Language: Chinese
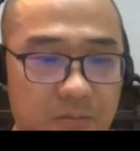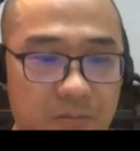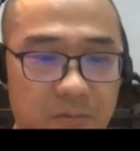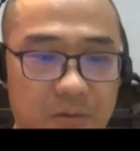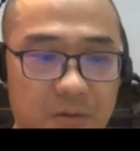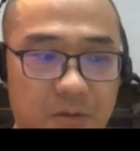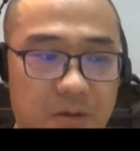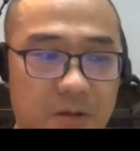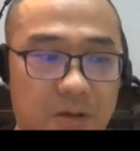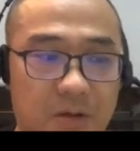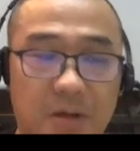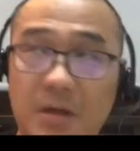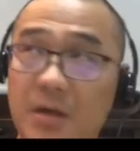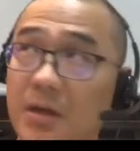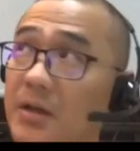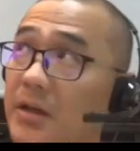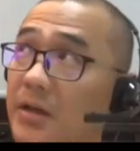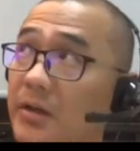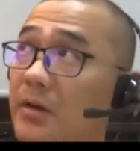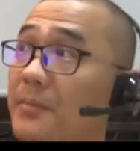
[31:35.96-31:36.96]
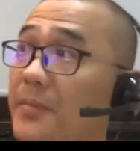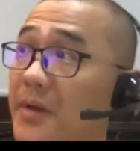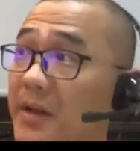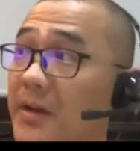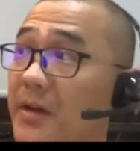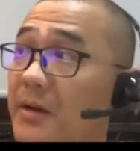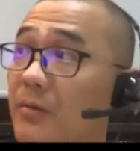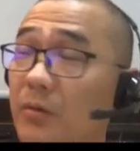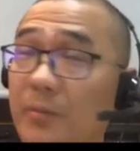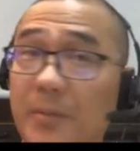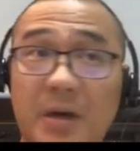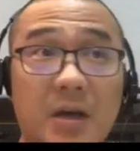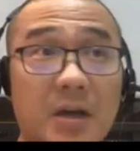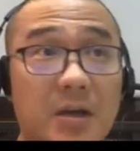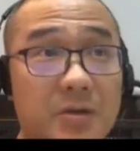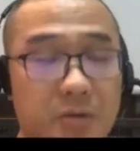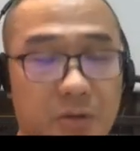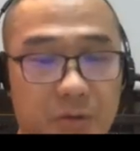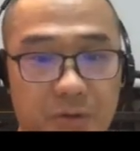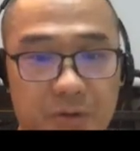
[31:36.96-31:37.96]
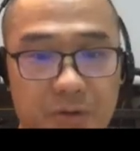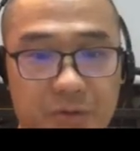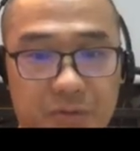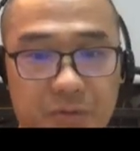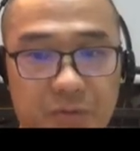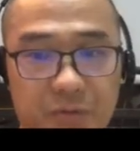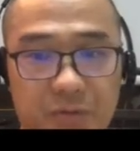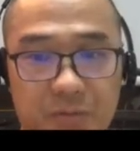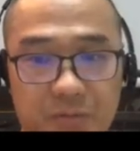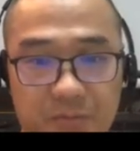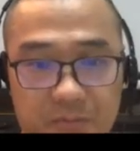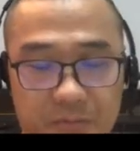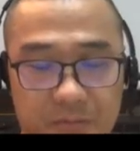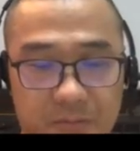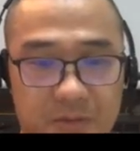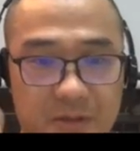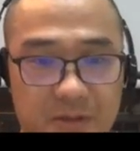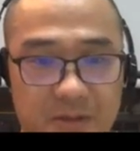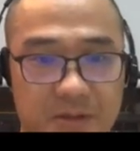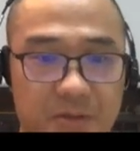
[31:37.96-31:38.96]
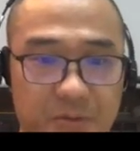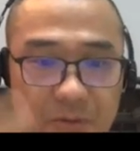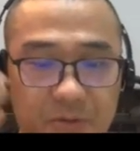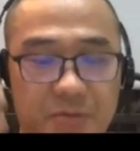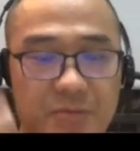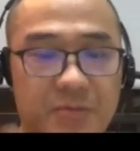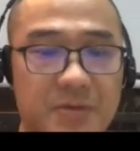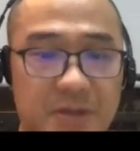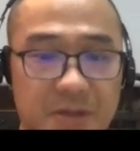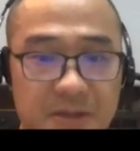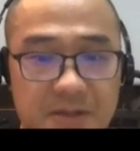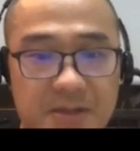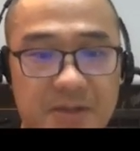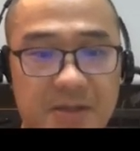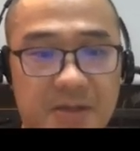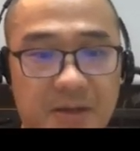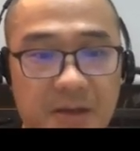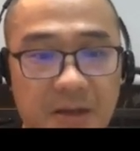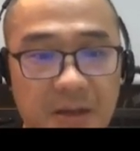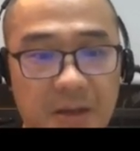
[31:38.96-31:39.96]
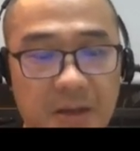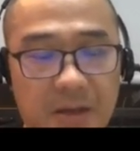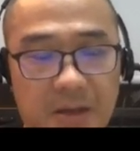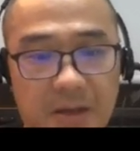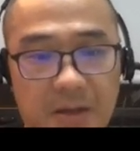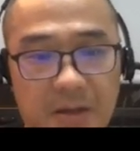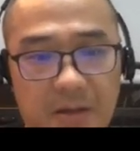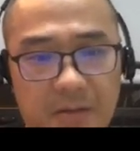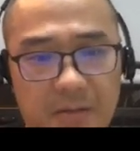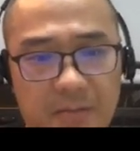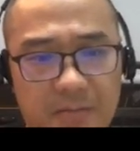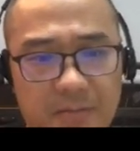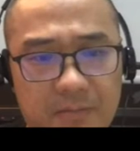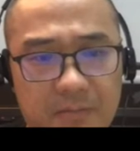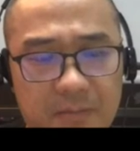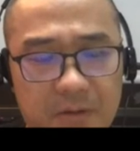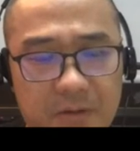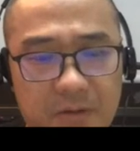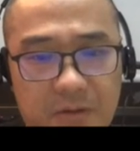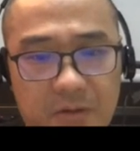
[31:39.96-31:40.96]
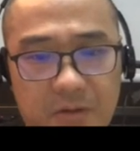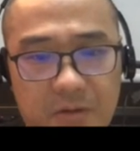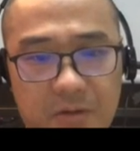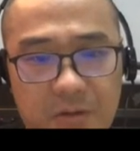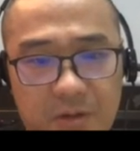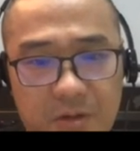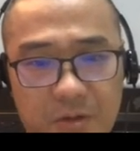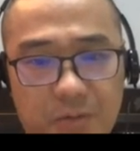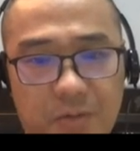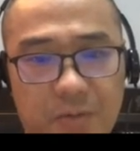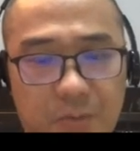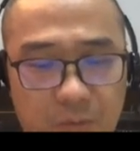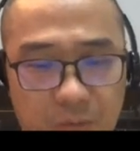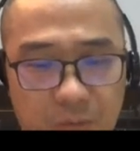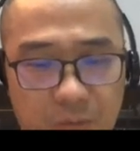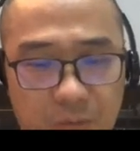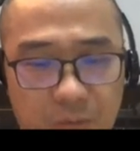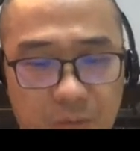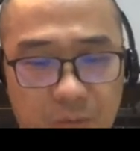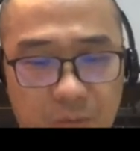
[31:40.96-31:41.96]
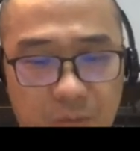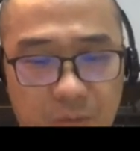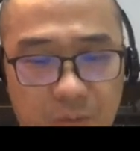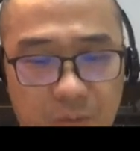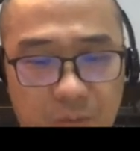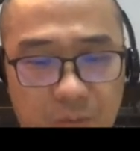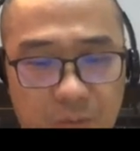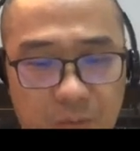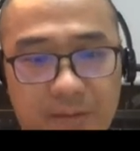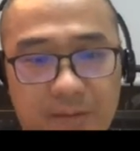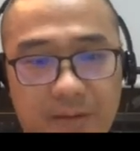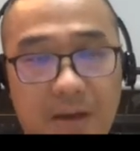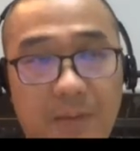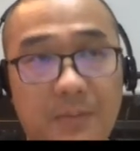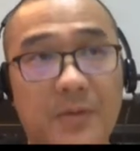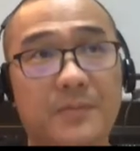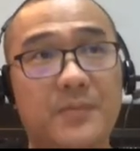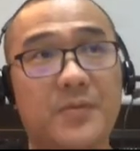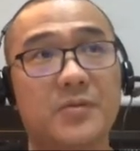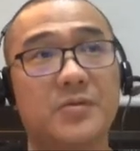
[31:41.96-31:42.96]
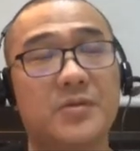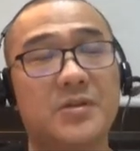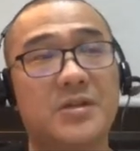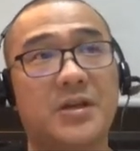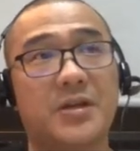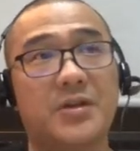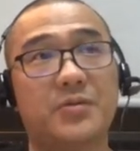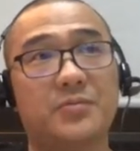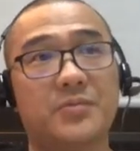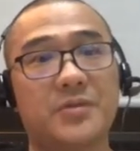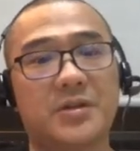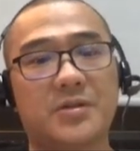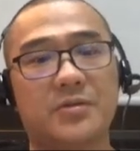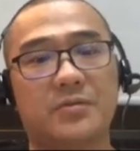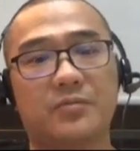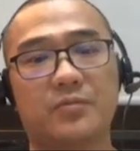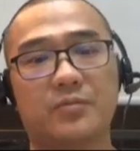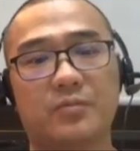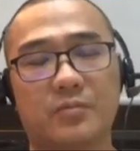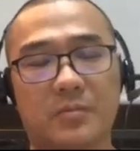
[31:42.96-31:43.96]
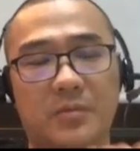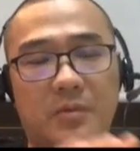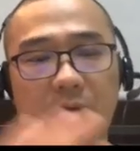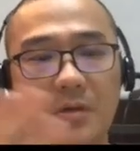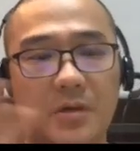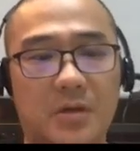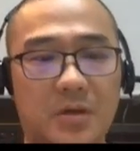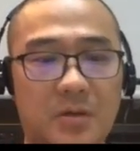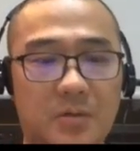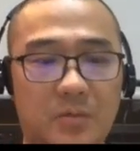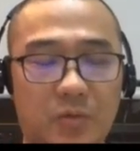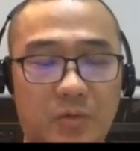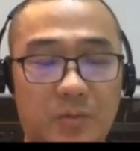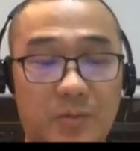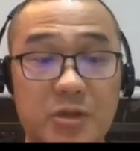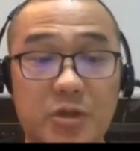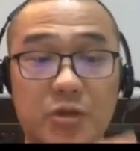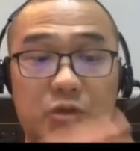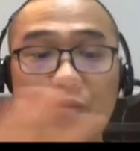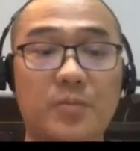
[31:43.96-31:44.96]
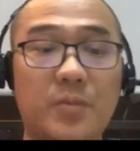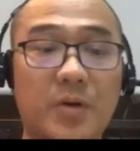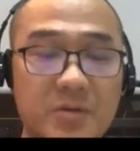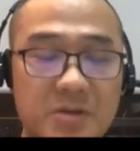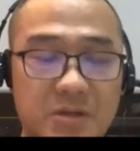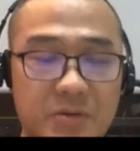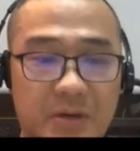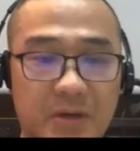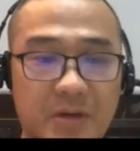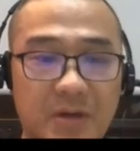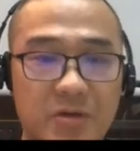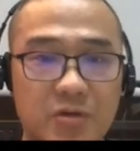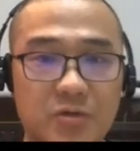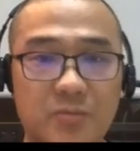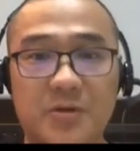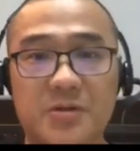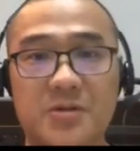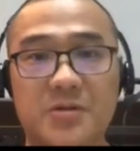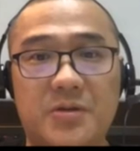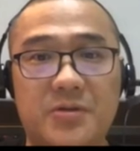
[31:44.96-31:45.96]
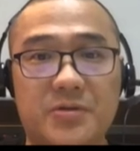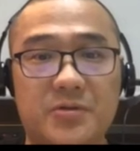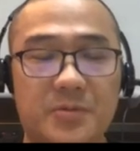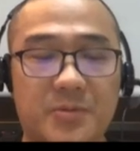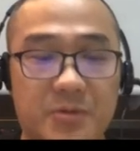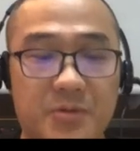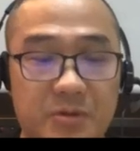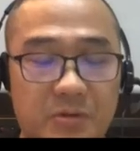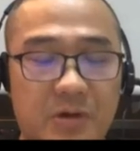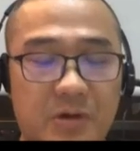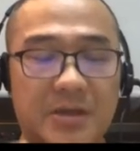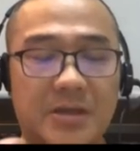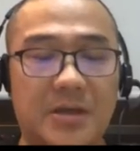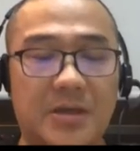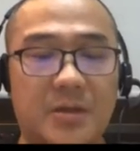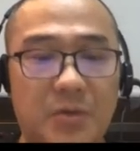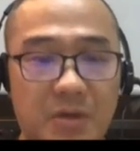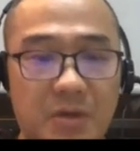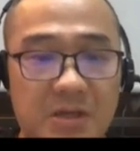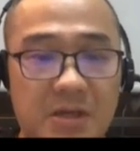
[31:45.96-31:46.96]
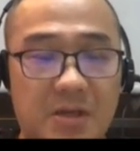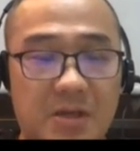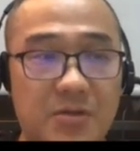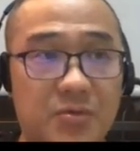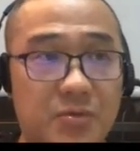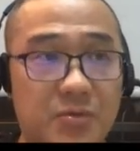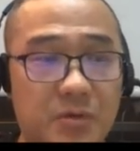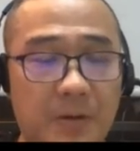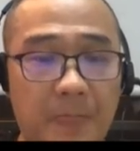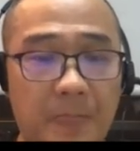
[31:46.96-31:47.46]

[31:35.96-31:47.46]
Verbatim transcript: 呃，可能等到明年，我们可能就要推出正式推出这个事情了。嗯，有客户来，他们比如说想用这种，呃，我们叫众包资源。众包资源就是什么？就像我刚才推荐的，就是说